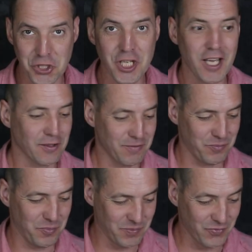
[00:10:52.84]
Вот нет
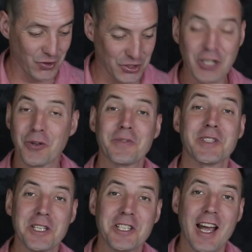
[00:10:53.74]
вот такое
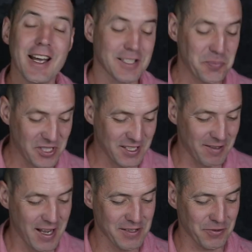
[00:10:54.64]
встречается,
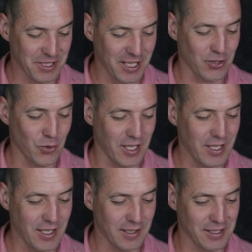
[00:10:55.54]
представляете, вот коридора
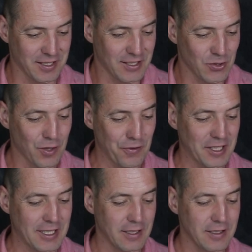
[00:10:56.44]
нет. Это здорово,
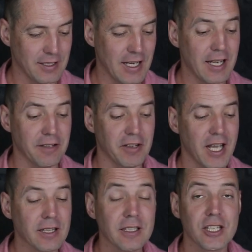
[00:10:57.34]
это идеальный
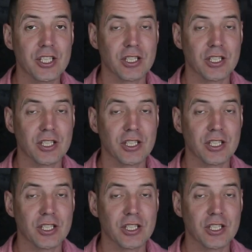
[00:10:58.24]
вариант, я